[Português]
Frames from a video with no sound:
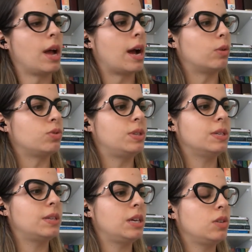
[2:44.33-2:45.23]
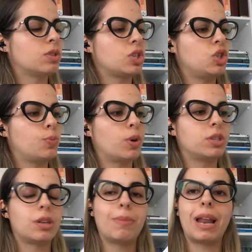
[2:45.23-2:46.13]
os desenhos, a gente pode
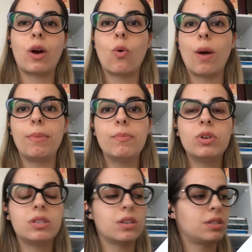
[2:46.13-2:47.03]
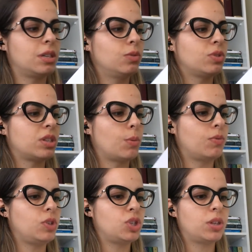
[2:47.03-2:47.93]
trabalhar com a memorização do Salmo
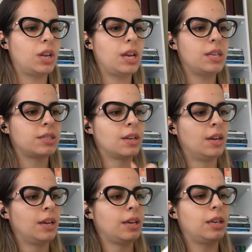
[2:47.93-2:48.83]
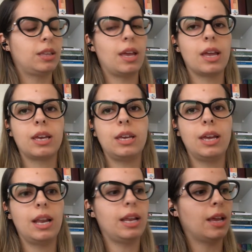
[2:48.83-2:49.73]
23, que tem aqui
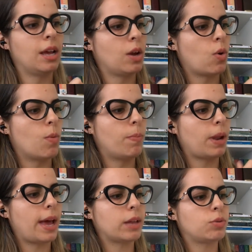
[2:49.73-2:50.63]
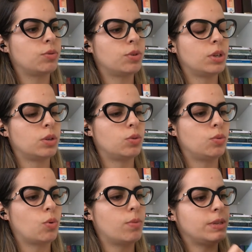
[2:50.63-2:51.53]
ele completo
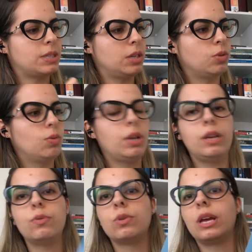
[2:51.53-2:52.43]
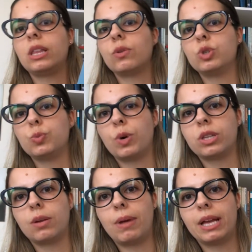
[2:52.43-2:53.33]
no comecinho do livro, né? Então a gente
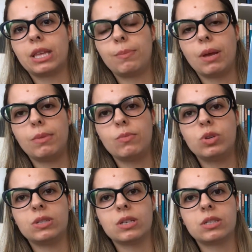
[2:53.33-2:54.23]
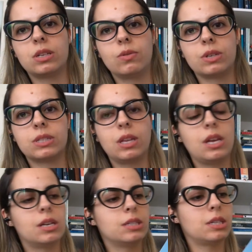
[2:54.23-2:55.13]
pode trabalhar também a memorização com as
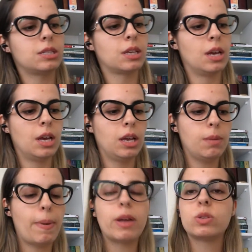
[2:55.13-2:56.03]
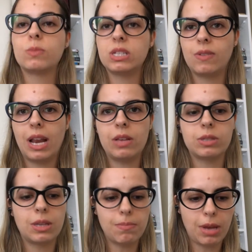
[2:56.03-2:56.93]
crianças. E para os mais
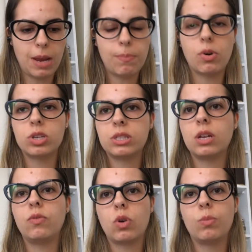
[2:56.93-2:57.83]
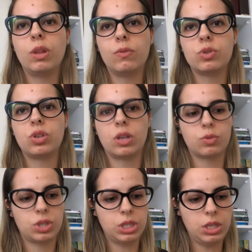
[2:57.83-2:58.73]
velhinhos também pode servir como devocional
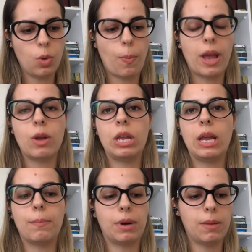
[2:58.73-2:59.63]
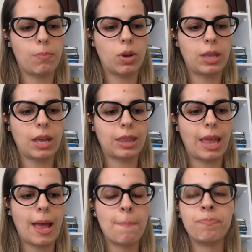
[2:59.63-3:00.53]
sim, o pai e a mãe podem
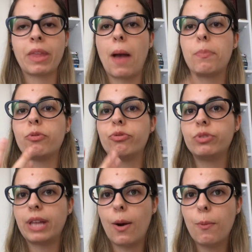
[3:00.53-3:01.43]
até aprofundar um